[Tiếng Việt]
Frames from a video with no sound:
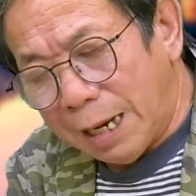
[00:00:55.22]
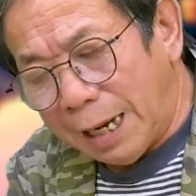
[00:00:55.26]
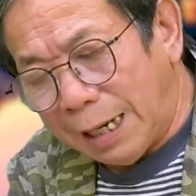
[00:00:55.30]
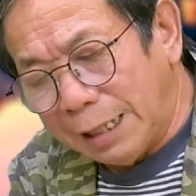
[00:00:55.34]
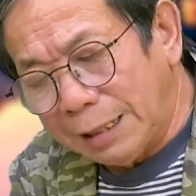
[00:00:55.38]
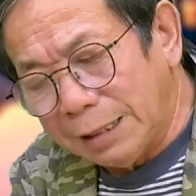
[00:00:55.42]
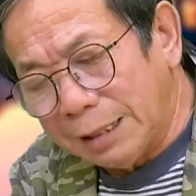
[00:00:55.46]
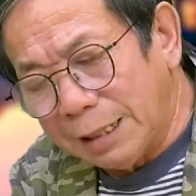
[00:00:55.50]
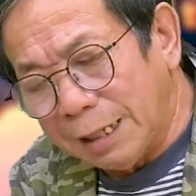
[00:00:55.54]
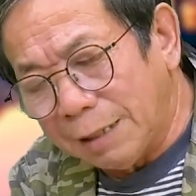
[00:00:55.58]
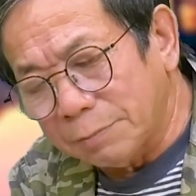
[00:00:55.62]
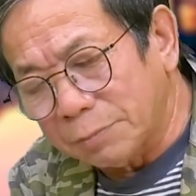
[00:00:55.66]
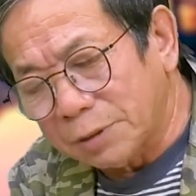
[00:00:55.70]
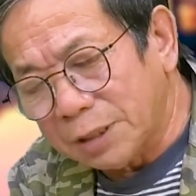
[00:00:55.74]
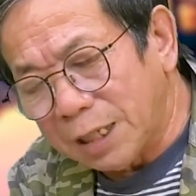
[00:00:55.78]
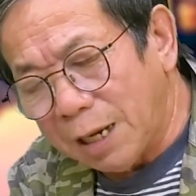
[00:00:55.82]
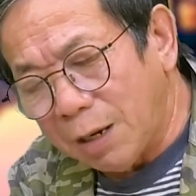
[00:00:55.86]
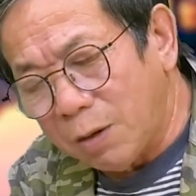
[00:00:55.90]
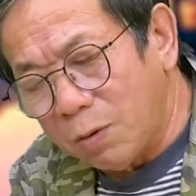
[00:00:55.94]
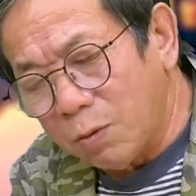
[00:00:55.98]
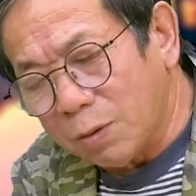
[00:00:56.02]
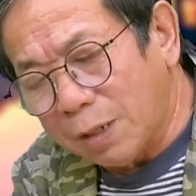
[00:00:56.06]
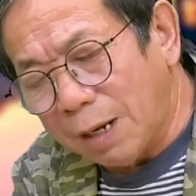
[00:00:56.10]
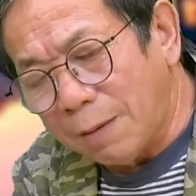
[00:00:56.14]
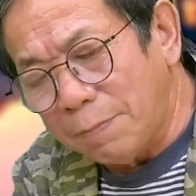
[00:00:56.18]
Anh làm
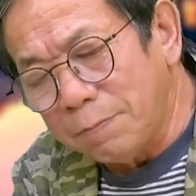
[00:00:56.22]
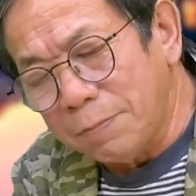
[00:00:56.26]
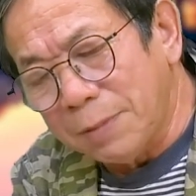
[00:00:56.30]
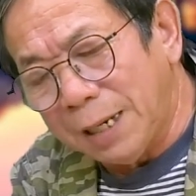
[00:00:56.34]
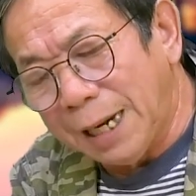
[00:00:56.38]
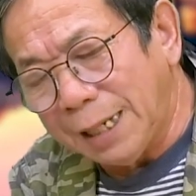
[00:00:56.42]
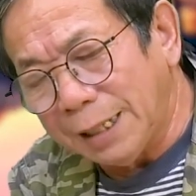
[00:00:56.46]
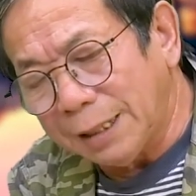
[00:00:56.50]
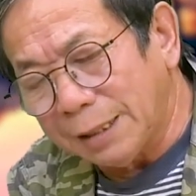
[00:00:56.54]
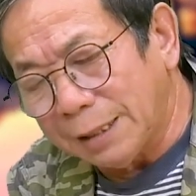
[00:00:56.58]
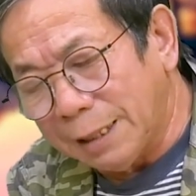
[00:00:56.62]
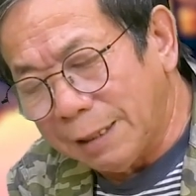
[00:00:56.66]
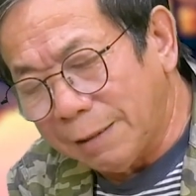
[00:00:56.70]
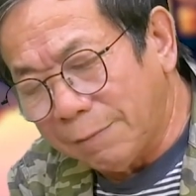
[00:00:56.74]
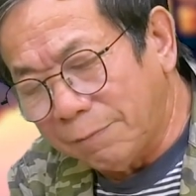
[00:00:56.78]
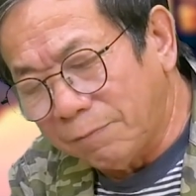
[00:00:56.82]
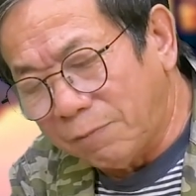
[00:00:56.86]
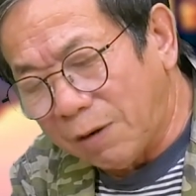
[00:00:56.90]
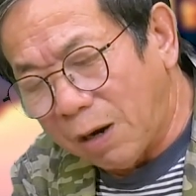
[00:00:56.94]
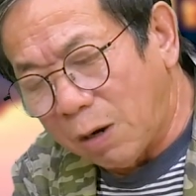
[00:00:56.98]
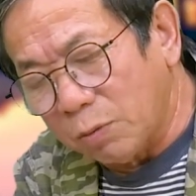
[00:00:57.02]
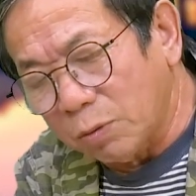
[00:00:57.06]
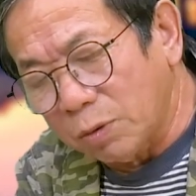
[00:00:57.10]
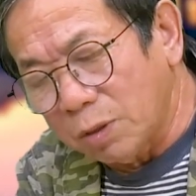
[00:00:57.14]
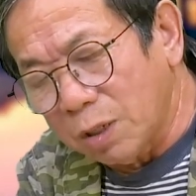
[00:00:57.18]
sao cắp nách em
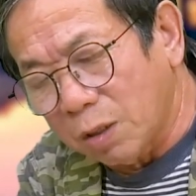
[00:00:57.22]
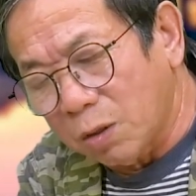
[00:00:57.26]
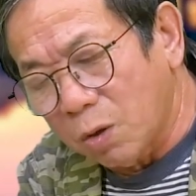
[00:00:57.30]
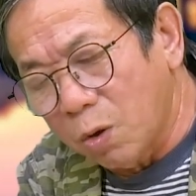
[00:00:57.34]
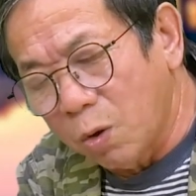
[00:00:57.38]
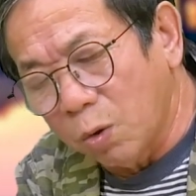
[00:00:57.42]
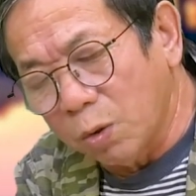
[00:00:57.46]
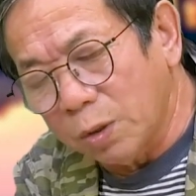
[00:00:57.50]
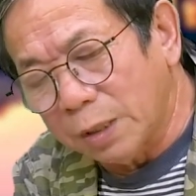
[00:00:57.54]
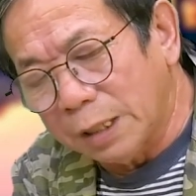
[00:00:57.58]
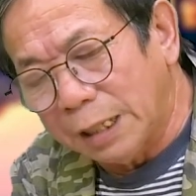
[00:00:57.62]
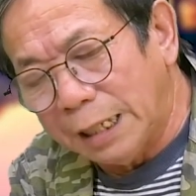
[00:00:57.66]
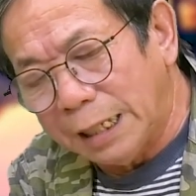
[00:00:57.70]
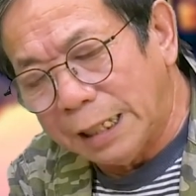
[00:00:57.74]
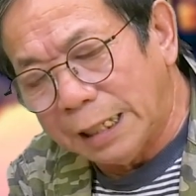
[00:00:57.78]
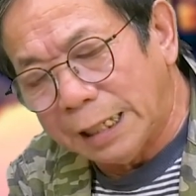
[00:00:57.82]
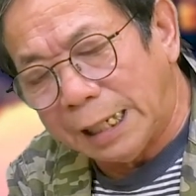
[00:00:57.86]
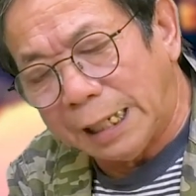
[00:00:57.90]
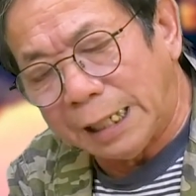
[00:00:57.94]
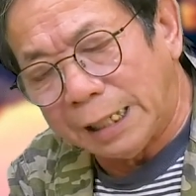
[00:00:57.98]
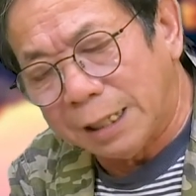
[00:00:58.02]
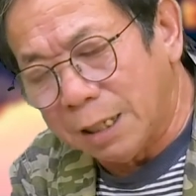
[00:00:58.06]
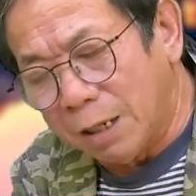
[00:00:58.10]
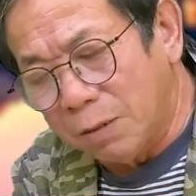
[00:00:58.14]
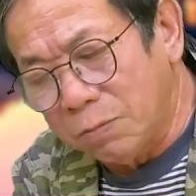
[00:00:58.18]
vào được hội nghị
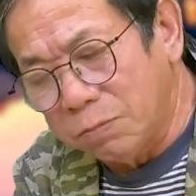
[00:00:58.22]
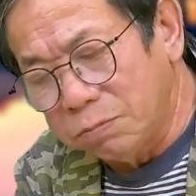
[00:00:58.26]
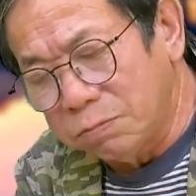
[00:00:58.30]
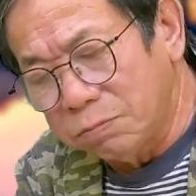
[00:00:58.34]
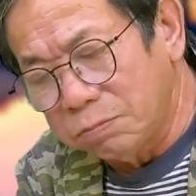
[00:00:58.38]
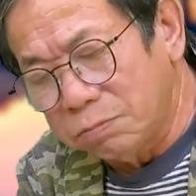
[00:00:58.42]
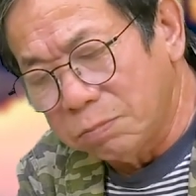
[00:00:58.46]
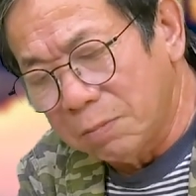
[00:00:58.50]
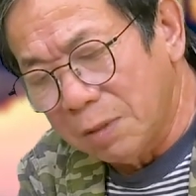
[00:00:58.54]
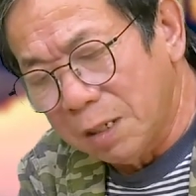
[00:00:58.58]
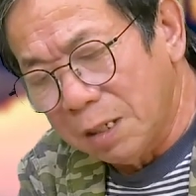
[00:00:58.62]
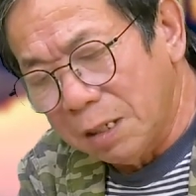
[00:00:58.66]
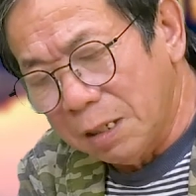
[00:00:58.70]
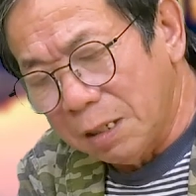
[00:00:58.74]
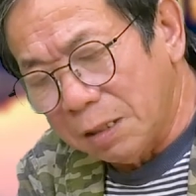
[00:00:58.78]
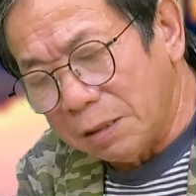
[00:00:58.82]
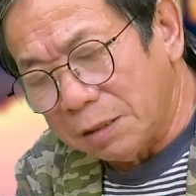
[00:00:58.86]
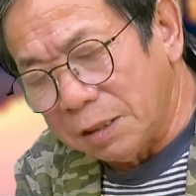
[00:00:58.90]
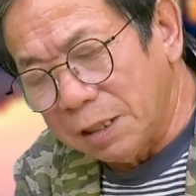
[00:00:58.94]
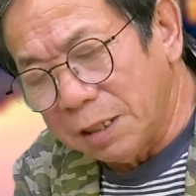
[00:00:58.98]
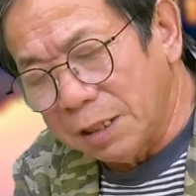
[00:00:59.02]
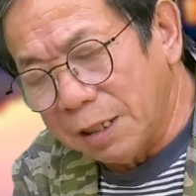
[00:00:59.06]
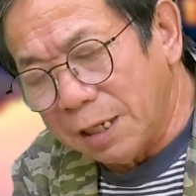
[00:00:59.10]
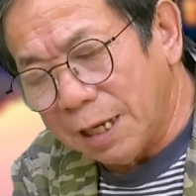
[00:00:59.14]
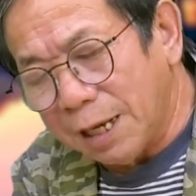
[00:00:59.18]
này không?
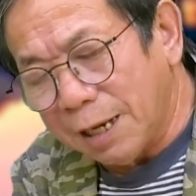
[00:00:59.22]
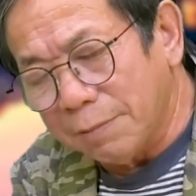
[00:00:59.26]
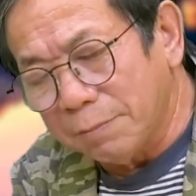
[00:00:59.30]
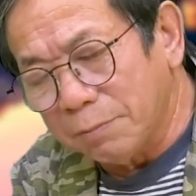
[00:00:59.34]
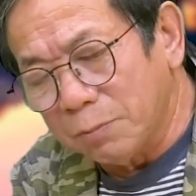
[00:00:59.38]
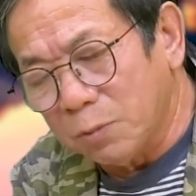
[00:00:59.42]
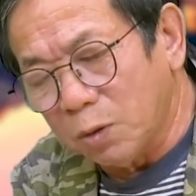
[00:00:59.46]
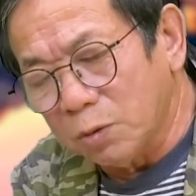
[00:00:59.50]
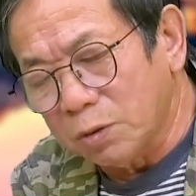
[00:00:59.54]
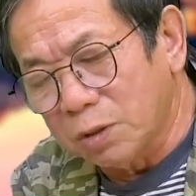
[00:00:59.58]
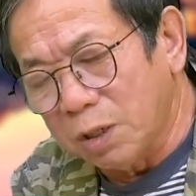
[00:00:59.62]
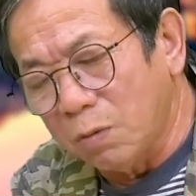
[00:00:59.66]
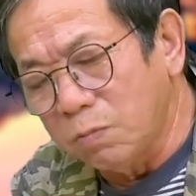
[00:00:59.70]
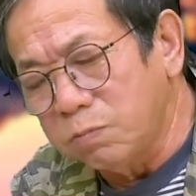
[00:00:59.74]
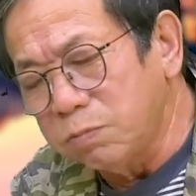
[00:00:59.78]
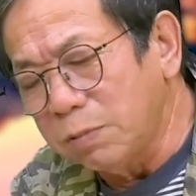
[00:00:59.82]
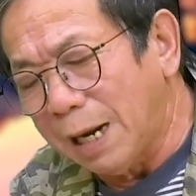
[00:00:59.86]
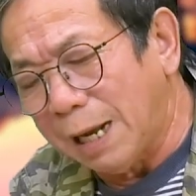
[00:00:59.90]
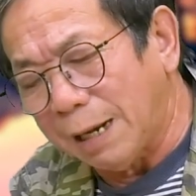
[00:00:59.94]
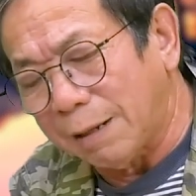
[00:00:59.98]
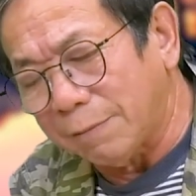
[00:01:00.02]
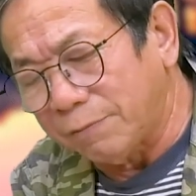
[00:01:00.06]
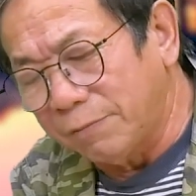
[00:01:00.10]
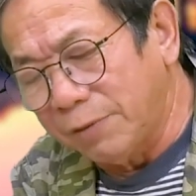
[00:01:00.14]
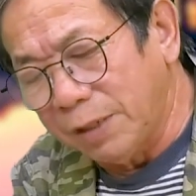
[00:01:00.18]
nhìn em có giống
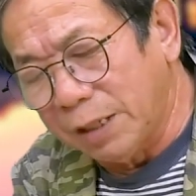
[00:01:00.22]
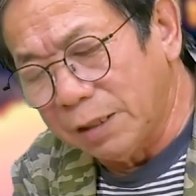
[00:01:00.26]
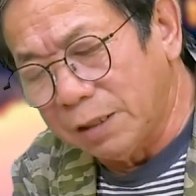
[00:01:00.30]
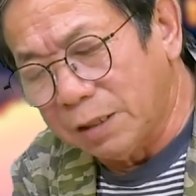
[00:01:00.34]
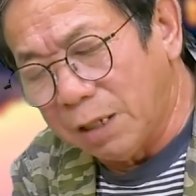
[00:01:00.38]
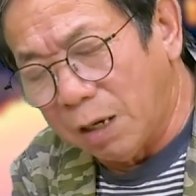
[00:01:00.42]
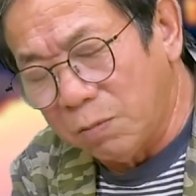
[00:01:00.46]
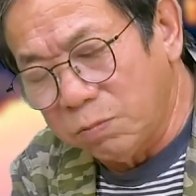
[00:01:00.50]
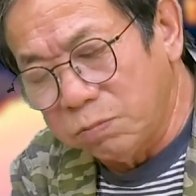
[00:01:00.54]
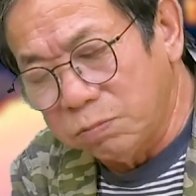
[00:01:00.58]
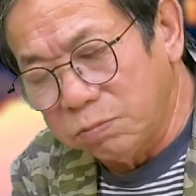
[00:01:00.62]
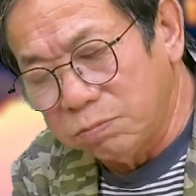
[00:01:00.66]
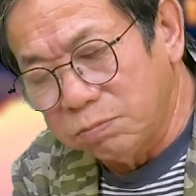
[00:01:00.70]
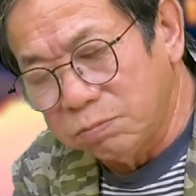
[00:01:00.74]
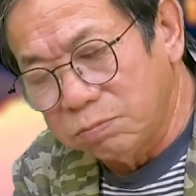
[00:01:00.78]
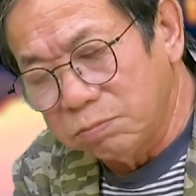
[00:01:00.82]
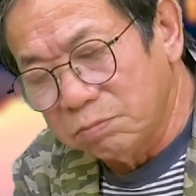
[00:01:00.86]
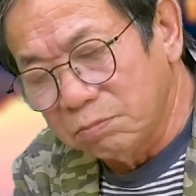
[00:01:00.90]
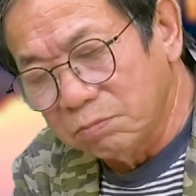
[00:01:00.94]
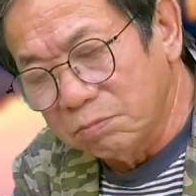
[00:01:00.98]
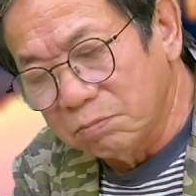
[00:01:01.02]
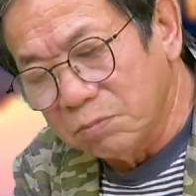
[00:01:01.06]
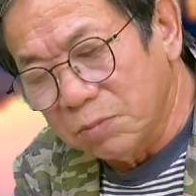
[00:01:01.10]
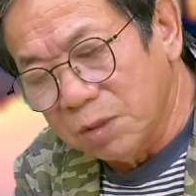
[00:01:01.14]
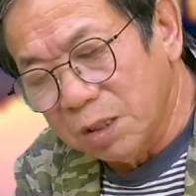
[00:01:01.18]
đảng viên không?
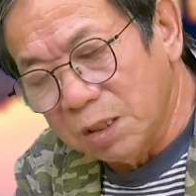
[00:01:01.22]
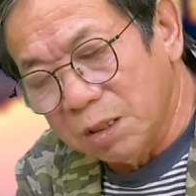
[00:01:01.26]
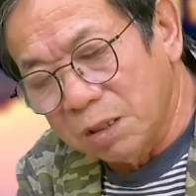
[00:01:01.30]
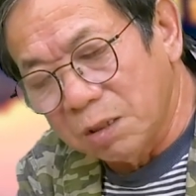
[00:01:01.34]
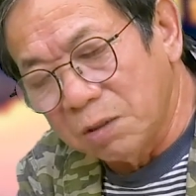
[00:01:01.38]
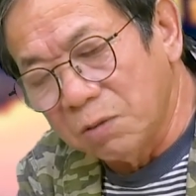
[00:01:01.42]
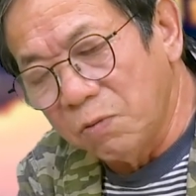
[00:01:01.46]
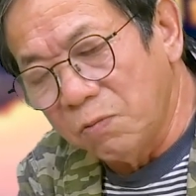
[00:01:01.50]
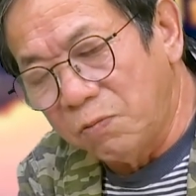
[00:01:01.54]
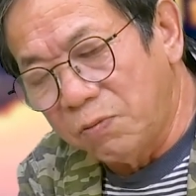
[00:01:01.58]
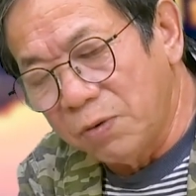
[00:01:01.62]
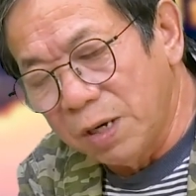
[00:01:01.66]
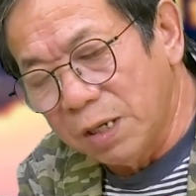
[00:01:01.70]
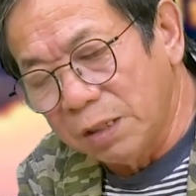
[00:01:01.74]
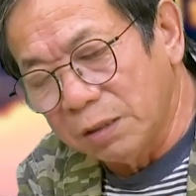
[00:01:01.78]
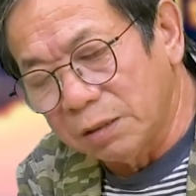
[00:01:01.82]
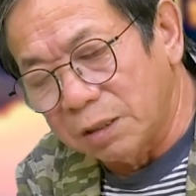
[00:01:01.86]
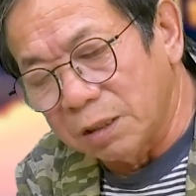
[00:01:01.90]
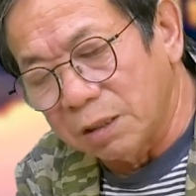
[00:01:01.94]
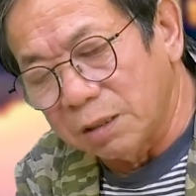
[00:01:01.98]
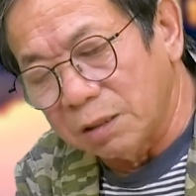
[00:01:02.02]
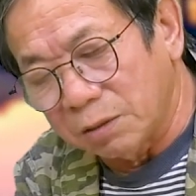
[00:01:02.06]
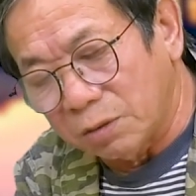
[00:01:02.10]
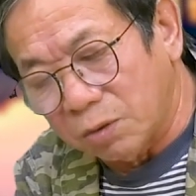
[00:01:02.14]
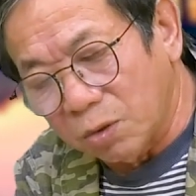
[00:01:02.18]
Hữu Phương
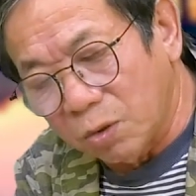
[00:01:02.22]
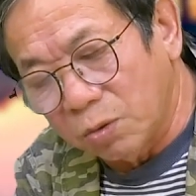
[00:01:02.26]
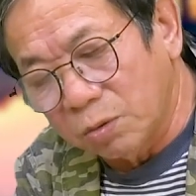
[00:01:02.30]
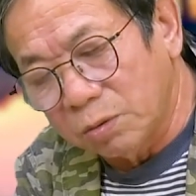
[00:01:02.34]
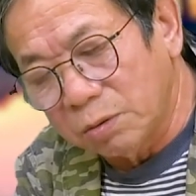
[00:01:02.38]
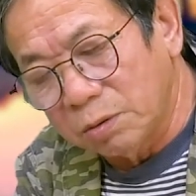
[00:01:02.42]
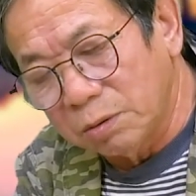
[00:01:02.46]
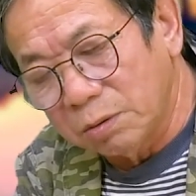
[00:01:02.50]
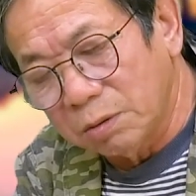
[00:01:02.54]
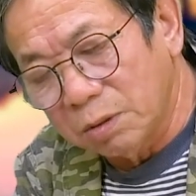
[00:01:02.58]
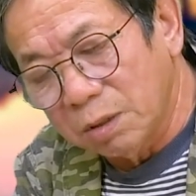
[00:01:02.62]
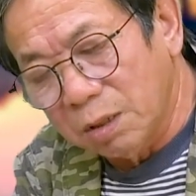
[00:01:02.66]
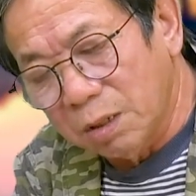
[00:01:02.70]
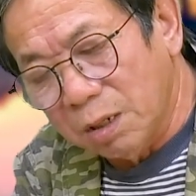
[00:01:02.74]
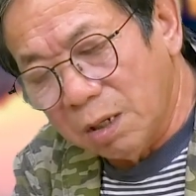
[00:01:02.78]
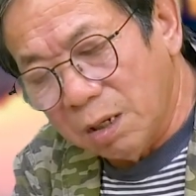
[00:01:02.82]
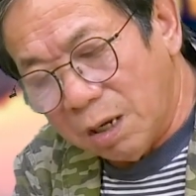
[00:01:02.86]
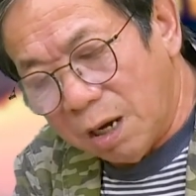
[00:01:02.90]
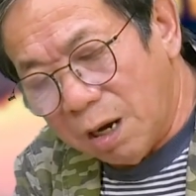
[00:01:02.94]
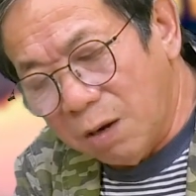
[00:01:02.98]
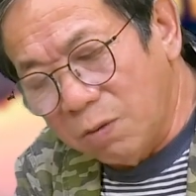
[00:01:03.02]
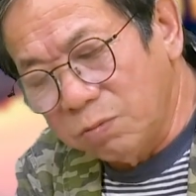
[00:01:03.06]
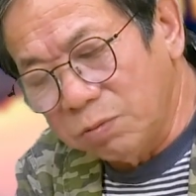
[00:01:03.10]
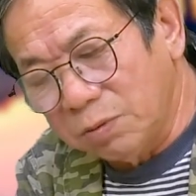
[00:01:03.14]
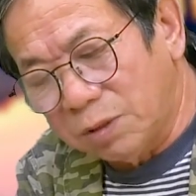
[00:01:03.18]
từ tốn,
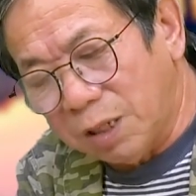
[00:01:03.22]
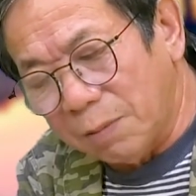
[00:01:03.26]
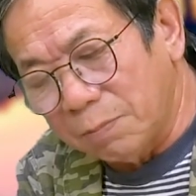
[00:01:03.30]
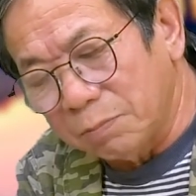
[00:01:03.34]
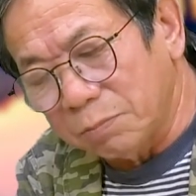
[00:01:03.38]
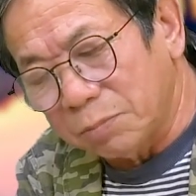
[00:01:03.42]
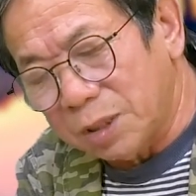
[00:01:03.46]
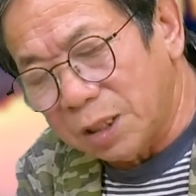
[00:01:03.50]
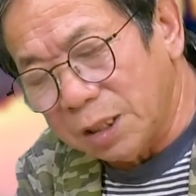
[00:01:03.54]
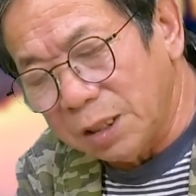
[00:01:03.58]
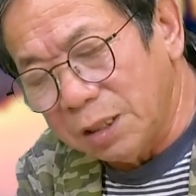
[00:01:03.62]
ông thậm